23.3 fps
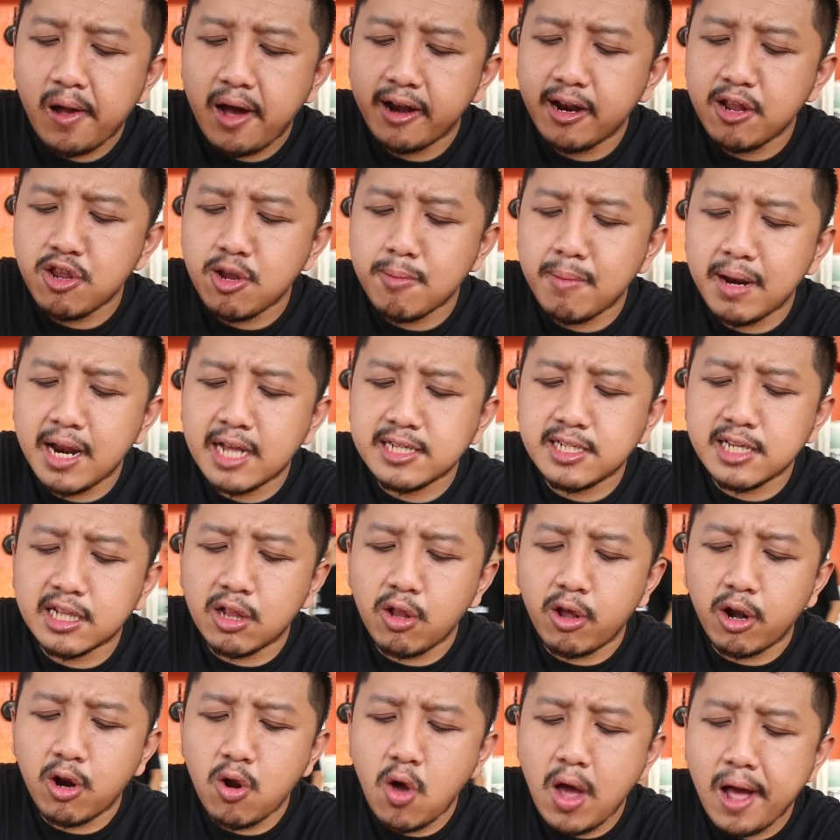karena cuma nasi
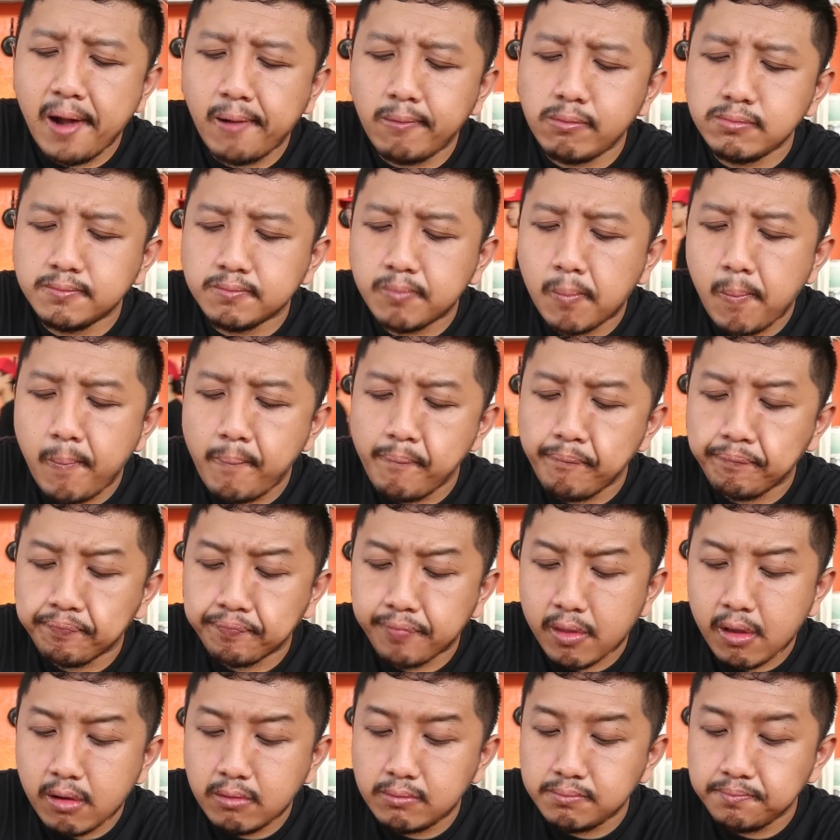telur doang enak
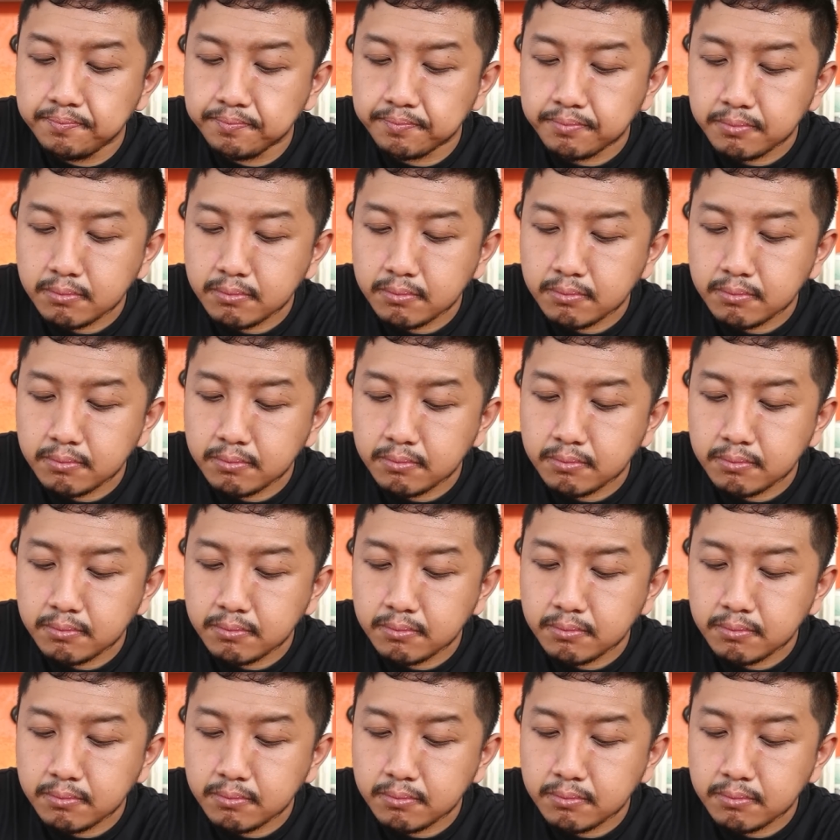banget sih